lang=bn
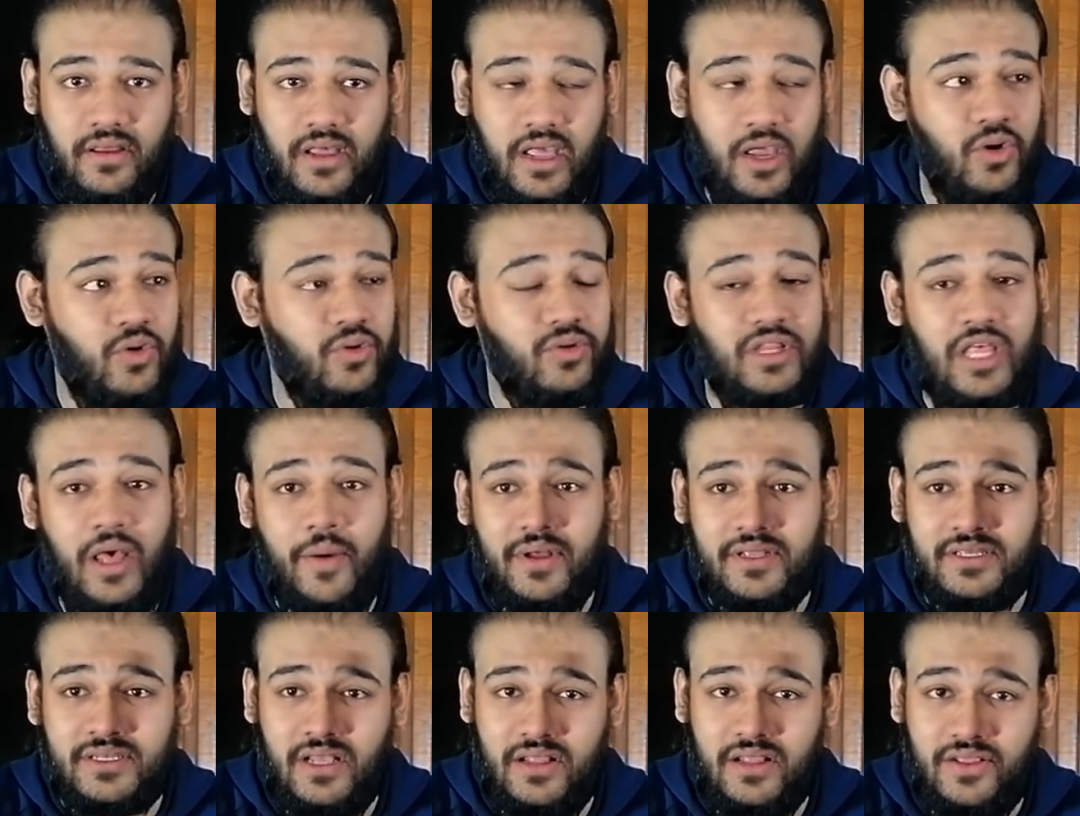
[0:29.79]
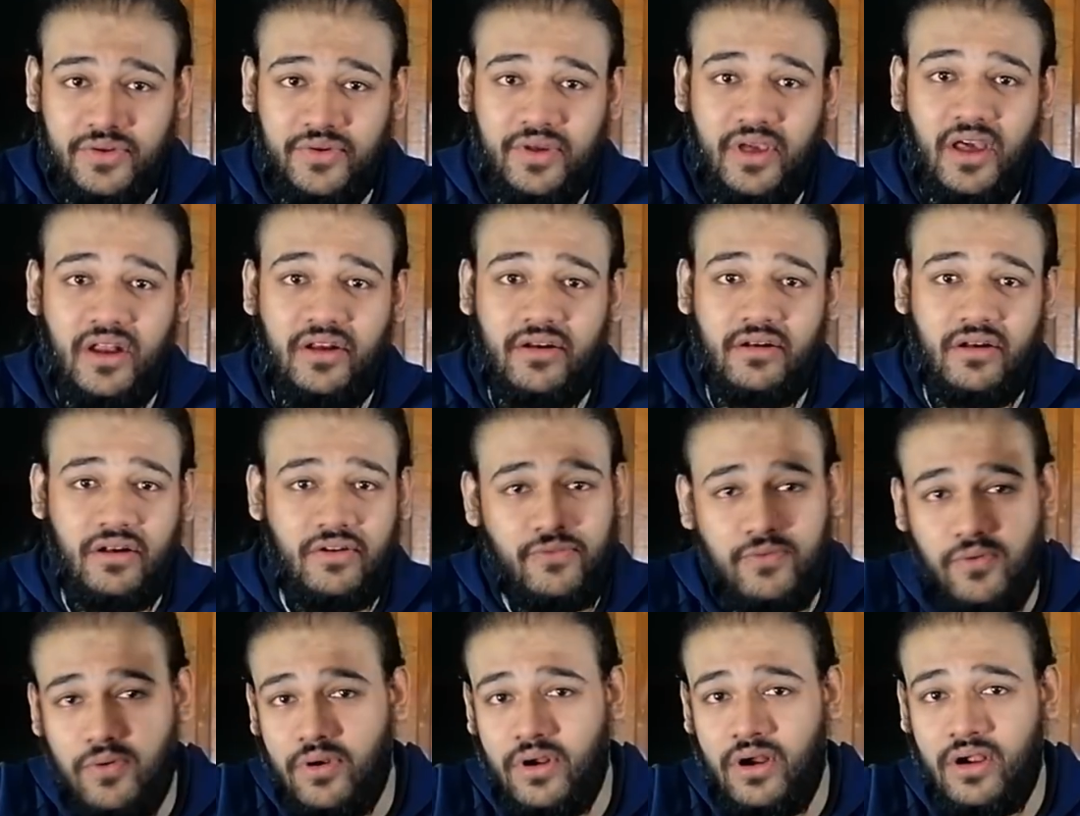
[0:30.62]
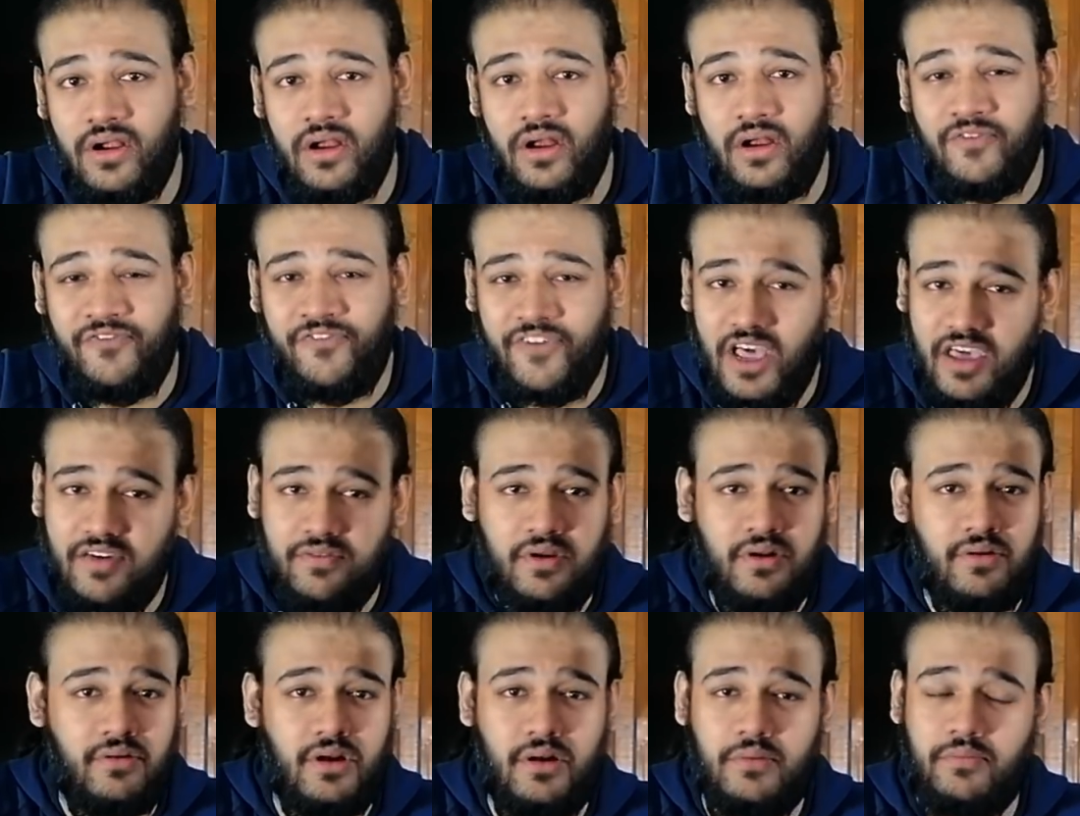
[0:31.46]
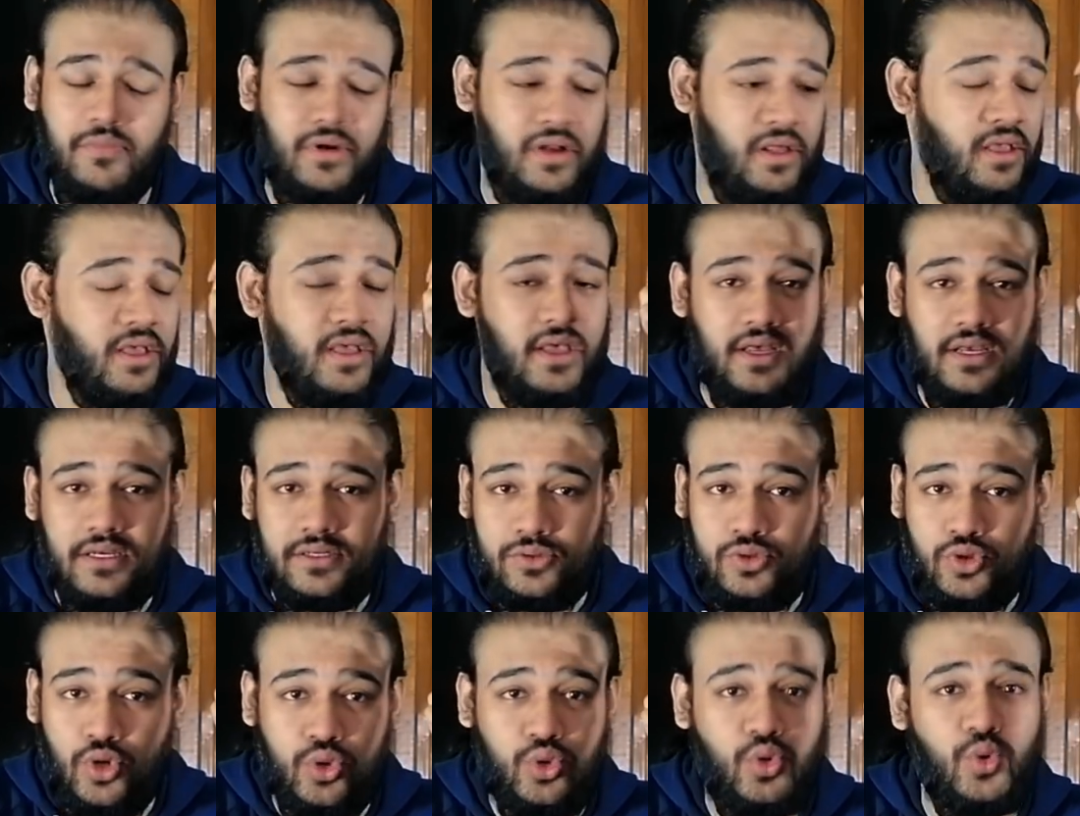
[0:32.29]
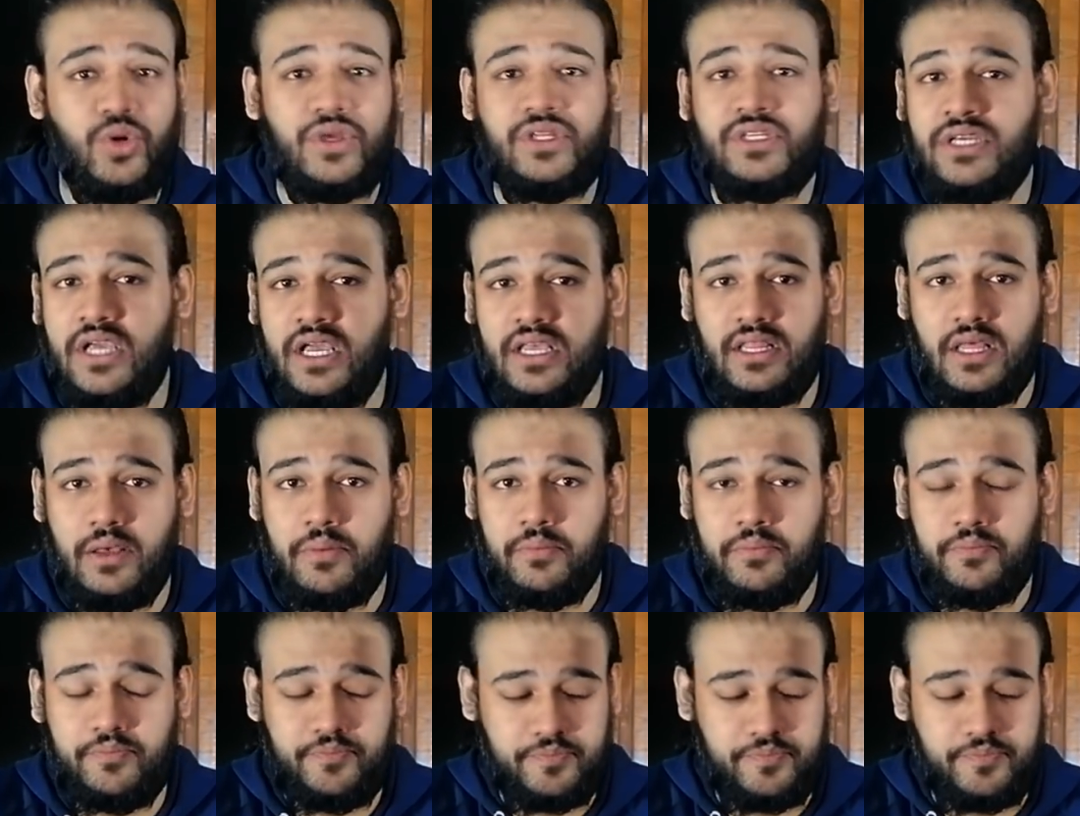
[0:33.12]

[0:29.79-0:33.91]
এগুলোর দাম আজকাল থ্রি হান্ড্রেড ফোর হান্ড্রেড ফাইভ হান্ড্রেড মানে যত ইচ্ছাই দাম